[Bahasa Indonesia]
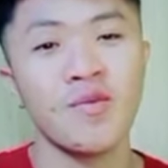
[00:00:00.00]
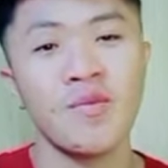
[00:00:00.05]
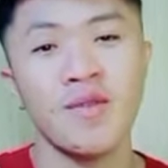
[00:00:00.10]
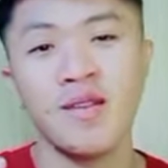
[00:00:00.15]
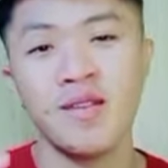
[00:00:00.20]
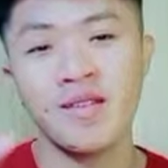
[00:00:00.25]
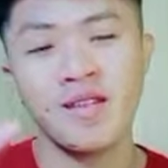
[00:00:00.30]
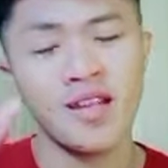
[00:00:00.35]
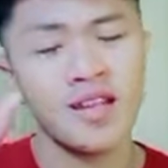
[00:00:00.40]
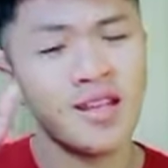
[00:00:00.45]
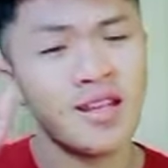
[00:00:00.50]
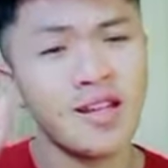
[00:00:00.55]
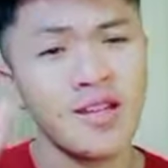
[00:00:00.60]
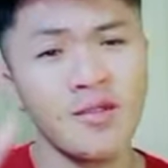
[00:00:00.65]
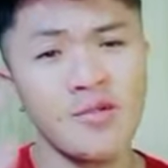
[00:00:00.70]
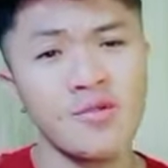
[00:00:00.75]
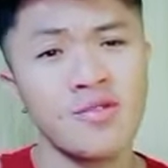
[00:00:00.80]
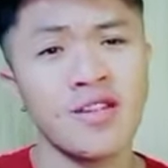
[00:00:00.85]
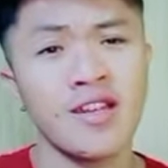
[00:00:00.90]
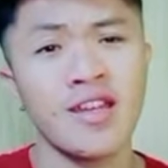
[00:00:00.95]
bes Kalian
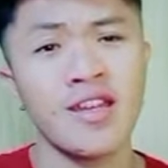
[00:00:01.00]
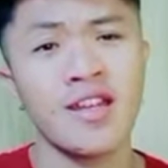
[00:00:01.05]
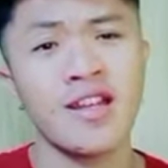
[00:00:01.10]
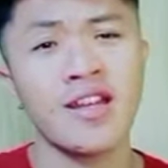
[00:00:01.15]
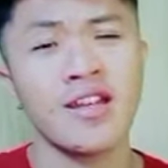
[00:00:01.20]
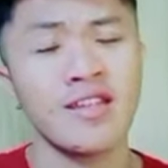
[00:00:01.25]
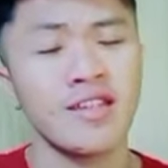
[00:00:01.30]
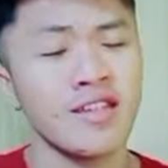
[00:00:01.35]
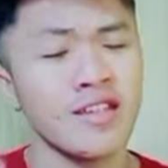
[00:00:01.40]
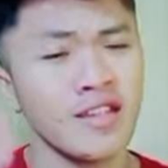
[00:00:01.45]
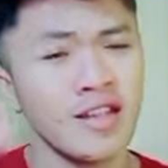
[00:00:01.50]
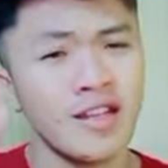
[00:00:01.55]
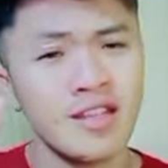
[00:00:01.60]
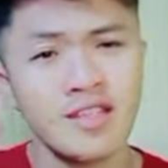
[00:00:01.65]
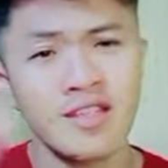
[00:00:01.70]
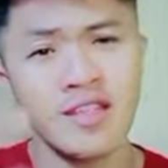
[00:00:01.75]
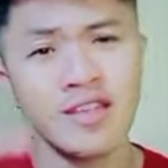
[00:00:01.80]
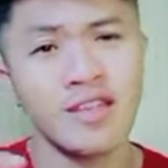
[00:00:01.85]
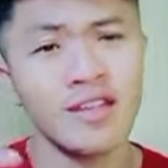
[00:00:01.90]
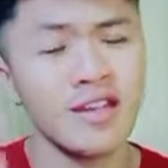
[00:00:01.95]
harus naik lagi kelas
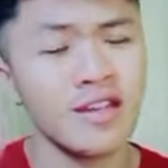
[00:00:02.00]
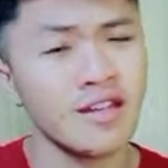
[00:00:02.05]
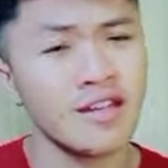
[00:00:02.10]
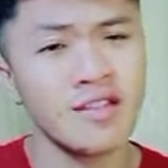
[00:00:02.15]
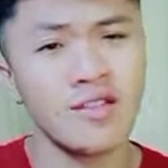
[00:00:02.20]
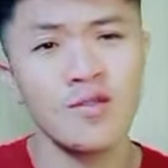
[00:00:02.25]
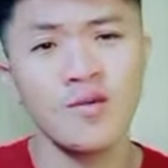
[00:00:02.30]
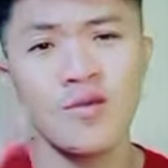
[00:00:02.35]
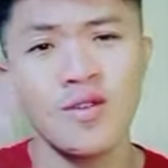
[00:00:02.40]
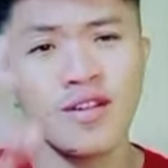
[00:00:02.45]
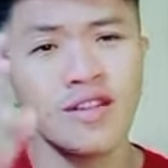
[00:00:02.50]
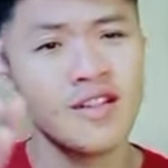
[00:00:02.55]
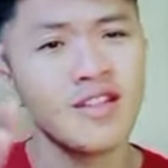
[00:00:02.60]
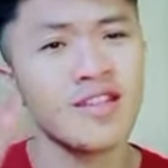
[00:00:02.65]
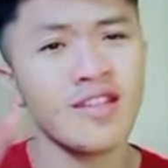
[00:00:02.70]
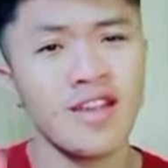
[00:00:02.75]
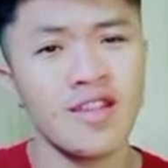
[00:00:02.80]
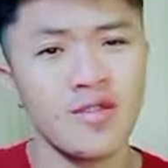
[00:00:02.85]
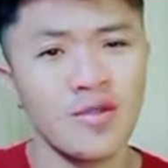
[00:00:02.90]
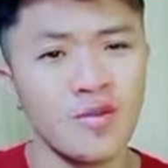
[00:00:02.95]
3, kelas 2, kelas
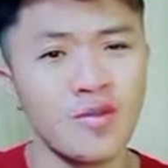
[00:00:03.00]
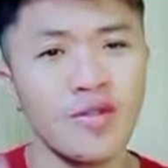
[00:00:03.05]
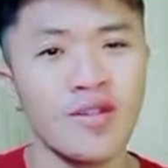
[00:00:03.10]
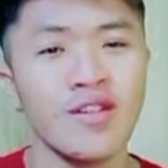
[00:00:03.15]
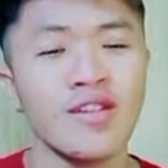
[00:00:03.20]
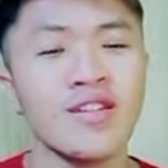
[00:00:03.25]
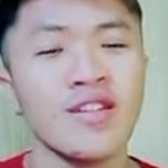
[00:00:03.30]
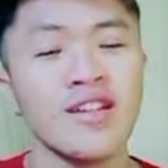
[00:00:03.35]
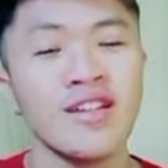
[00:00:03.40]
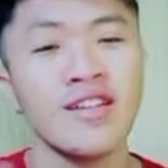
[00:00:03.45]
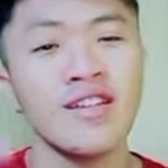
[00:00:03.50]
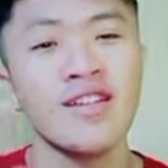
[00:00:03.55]
1 pokoknya